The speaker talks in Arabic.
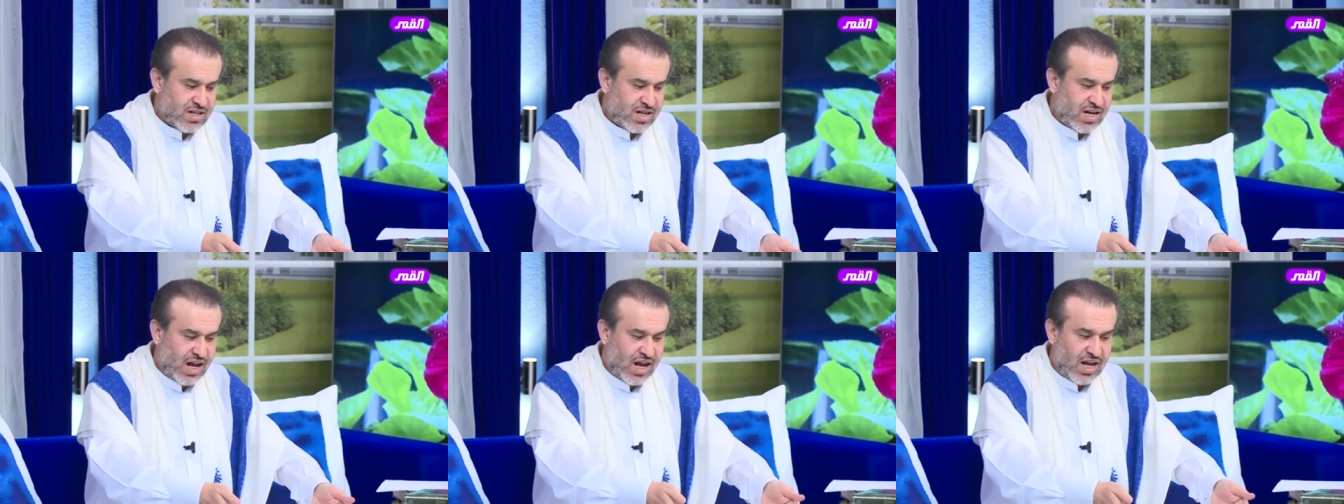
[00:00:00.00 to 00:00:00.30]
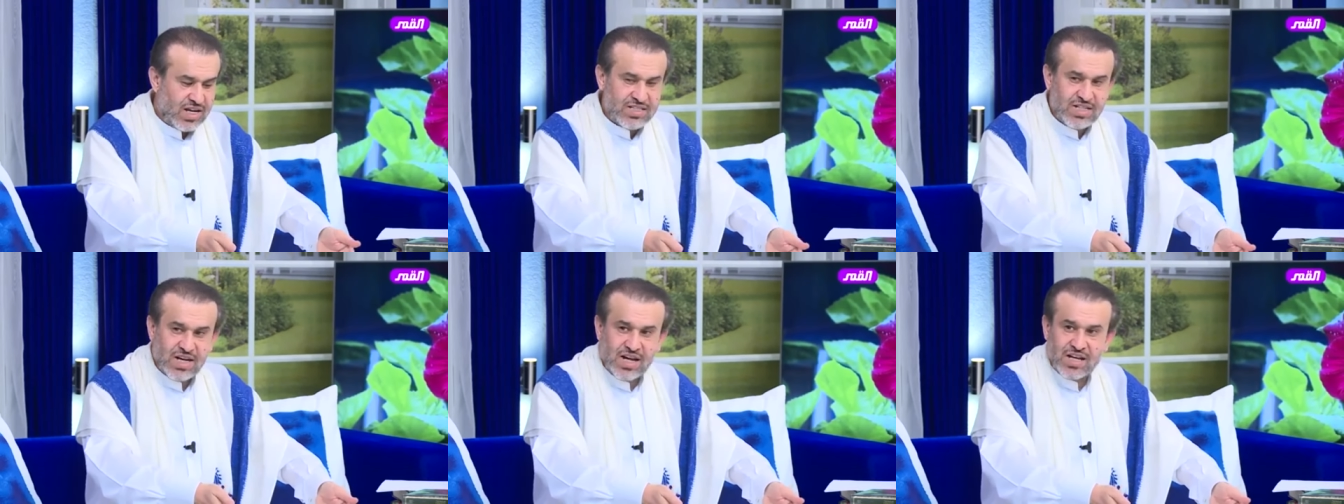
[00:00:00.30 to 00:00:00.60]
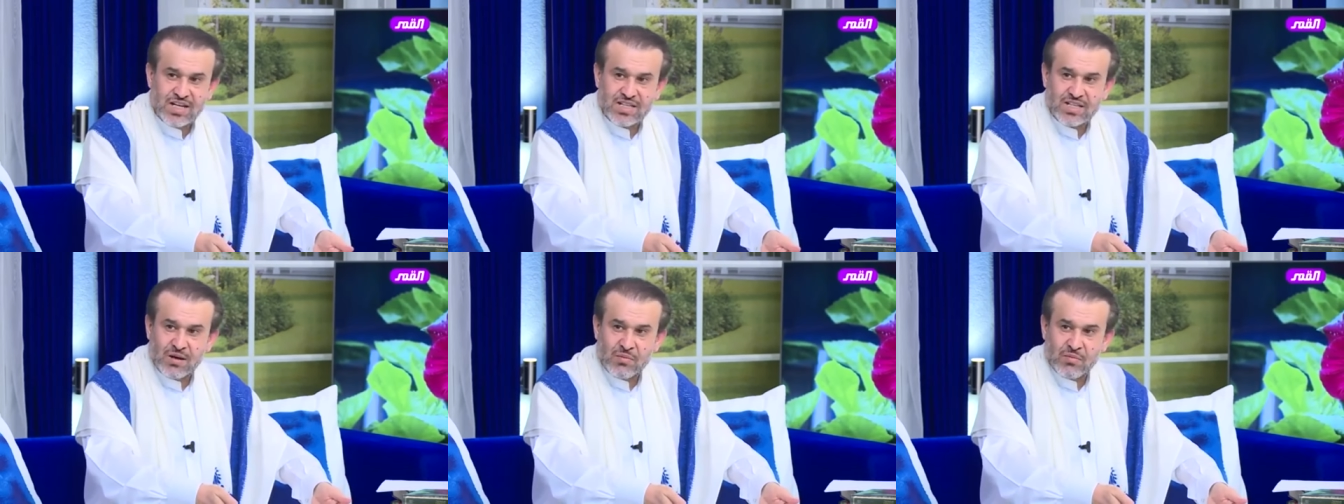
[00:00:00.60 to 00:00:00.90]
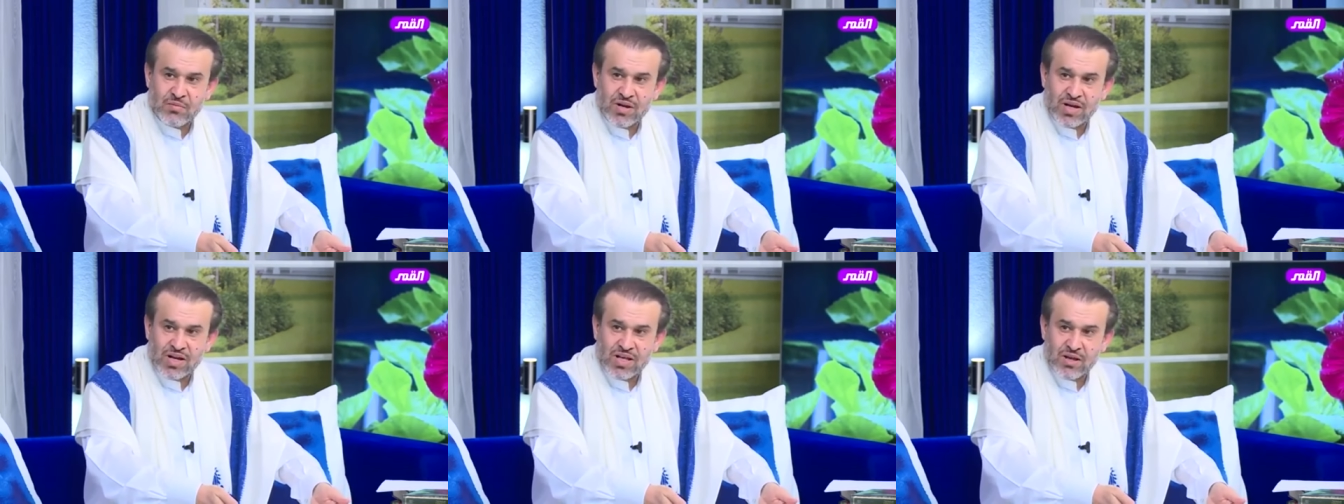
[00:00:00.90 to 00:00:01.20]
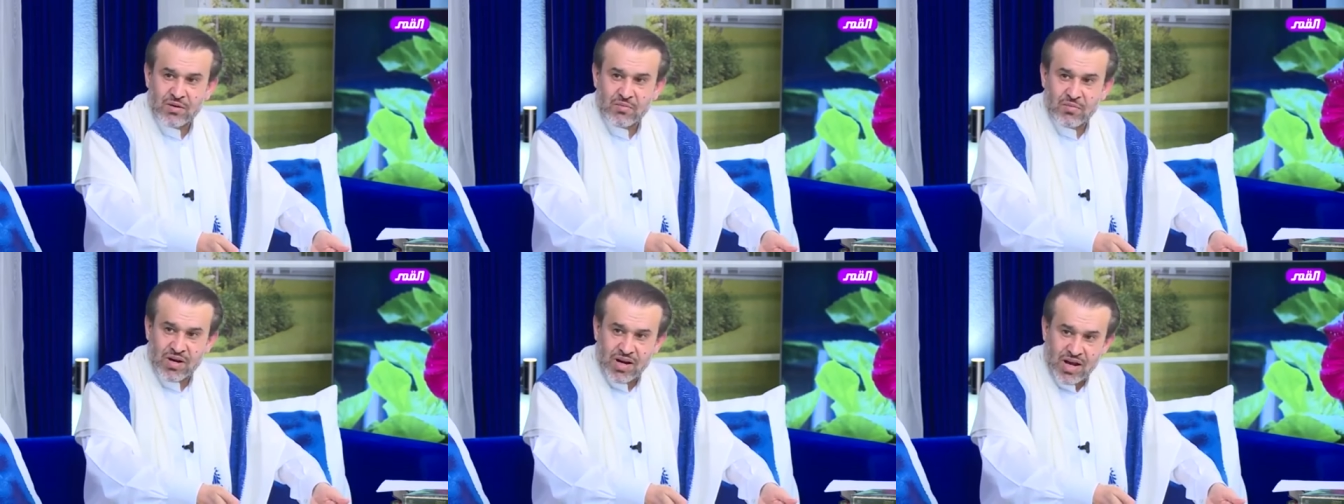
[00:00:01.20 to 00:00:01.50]
الحاج علي طمه
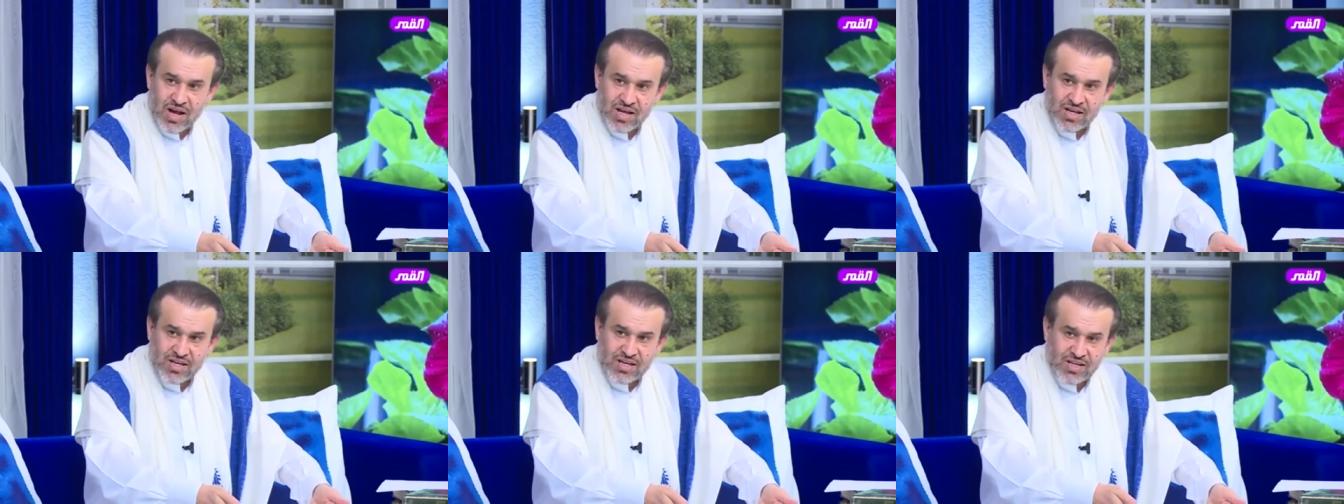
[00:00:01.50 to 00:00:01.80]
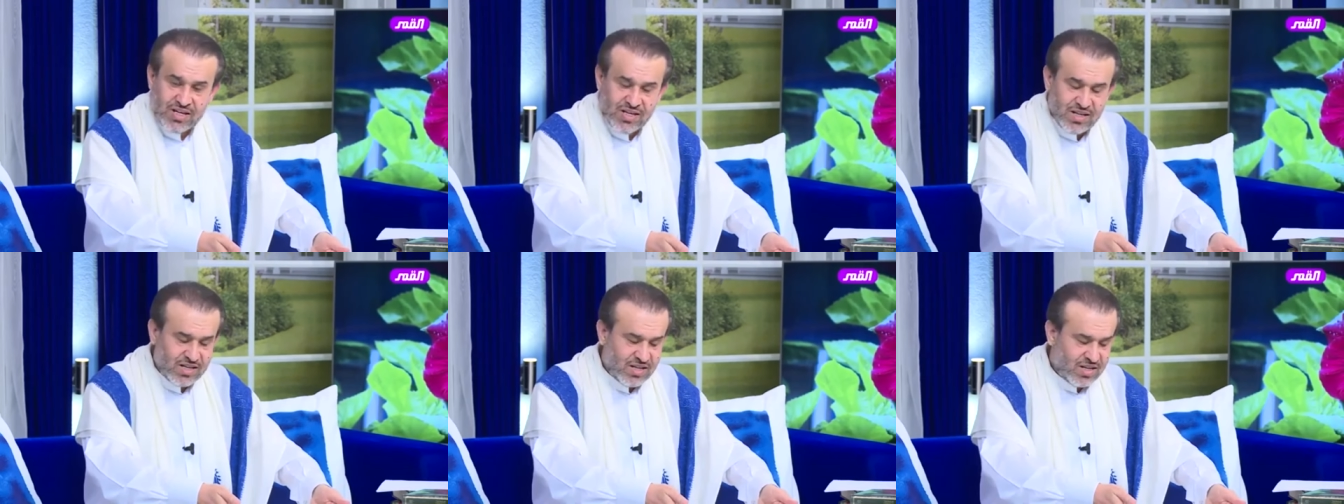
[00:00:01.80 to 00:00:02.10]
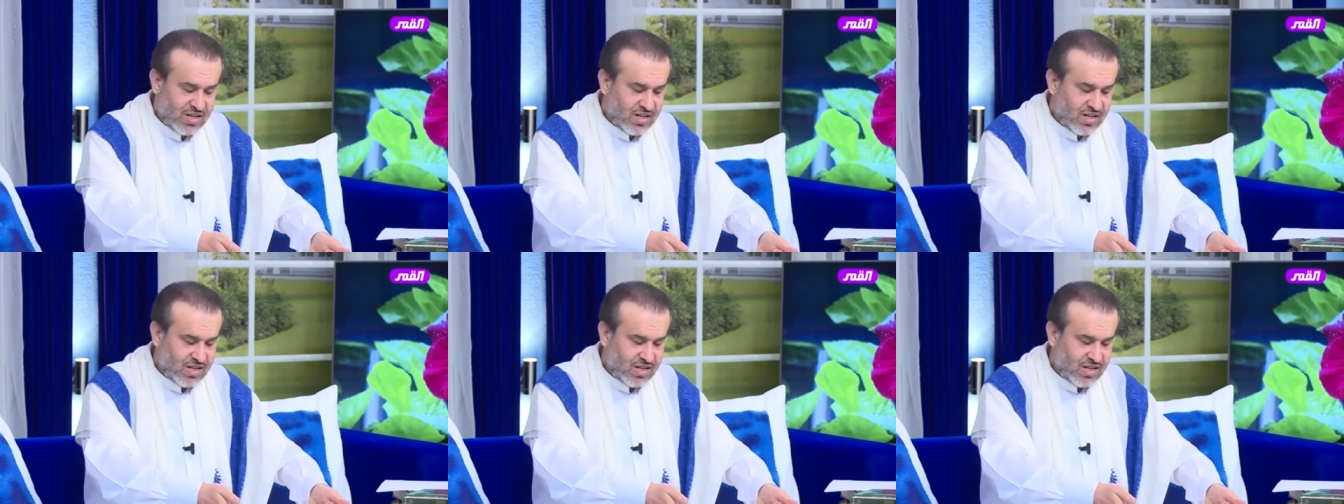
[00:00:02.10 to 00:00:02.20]
الكربلائي